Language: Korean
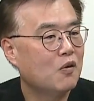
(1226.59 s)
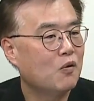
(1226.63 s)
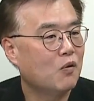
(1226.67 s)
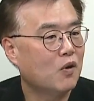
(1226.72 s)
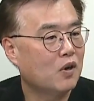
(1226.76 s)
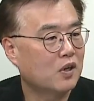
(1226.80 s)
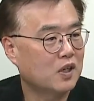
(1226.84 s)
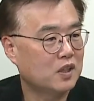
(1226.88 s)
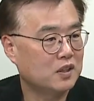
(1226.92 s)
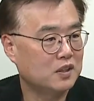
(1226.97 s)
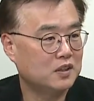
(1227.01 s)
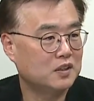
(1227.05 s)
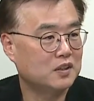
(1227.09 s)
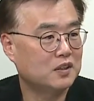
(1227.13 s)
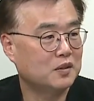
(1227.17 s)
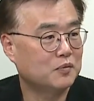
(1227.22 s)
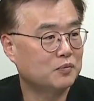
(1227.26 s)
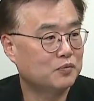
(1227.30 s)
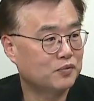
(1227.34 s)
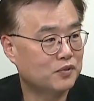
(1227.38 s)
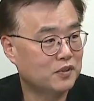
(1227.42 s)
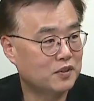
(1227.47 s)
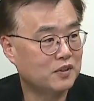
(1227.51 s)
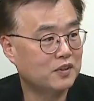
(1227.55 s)

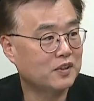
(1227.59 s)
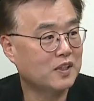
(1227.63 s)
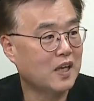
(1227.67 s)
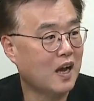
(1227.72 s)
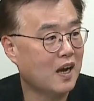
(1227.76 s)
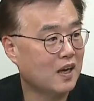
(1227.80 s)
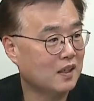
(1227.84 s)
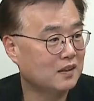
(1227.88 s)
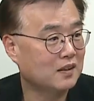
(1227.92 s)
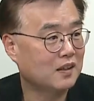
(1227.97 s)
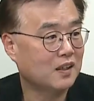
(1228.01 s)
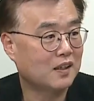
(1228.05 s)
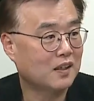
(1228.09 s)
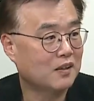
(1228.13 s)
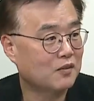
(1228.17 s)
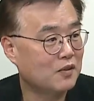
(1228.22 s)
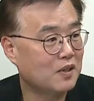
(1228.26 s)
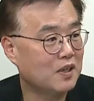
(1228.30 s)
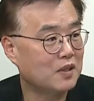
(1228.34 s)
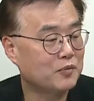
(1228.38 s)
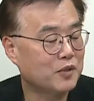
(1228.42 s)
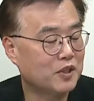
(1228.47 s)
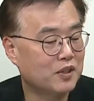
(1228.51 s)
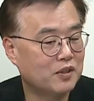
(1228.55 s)
원한인지 풀려 나간다라고
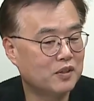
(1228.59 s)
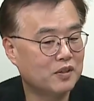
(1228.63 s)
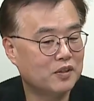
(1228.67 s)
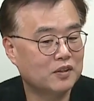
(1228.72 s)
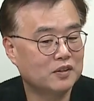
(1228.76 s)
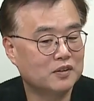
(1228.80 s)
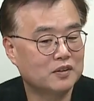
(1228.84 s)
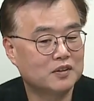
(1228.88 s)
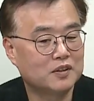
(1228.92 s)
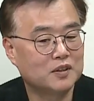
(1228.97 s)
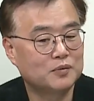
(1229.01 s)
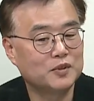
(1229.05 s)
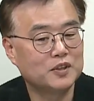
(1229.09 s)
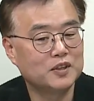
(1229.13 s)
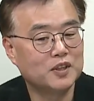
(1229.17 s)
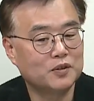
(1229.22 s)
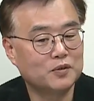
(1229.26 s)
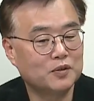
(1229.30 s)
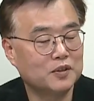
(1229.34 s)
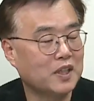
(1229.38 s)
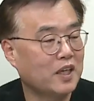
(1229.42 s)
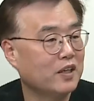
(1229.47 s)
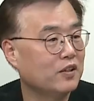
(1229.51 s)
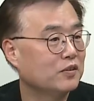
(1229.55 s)
하면 그
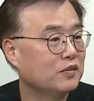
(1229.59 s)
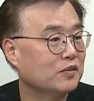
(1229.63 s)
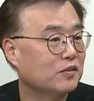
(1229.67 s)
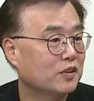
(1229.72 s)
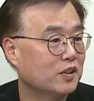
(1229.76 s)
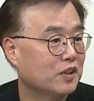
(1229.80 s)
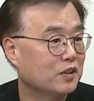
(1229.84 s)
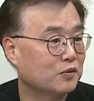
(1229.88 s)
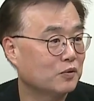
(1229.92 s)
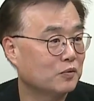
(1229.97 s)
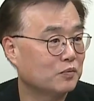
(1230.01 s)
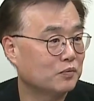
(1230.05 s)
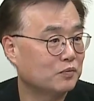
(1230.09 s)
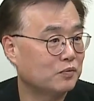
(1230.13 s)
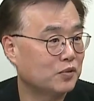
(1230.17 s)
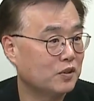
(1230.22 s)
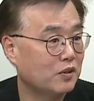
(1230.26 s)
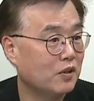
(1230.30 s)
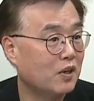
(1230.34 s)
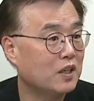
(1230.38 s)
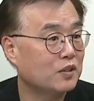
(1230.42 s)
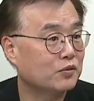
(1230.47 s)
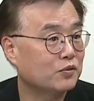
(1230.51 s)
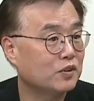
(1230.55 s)
문제도 자연스럽게 좀
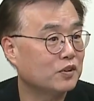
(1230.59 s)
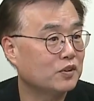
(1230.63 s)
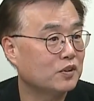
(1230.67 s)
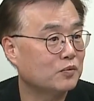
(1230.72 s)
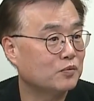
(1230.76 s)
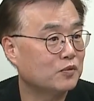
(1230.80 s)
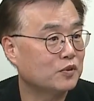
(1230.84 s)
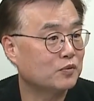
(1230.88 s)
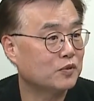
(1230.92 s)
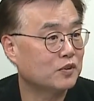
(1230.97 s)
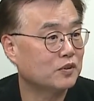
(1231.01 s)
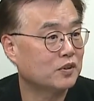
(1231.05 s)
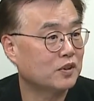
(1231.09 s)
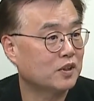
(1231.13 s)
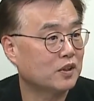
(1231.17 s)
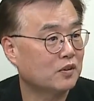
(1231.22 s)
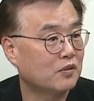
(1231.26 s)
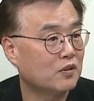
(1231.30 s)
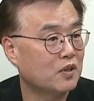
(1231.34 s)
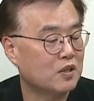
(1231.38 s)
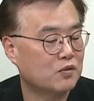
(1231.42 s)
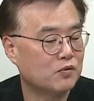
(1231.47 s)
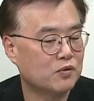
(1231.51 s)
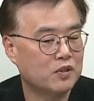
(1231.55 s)
풀려갈 수 있는 음. 부분들인
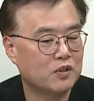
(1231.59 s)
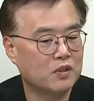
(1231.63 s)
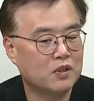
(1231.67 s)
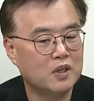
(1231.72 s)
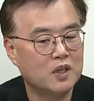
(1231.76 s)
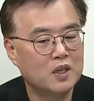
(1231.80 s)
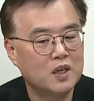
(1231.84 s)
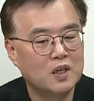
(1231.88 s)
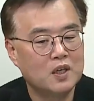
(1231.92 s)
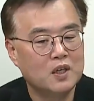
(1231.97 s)
것 같고요.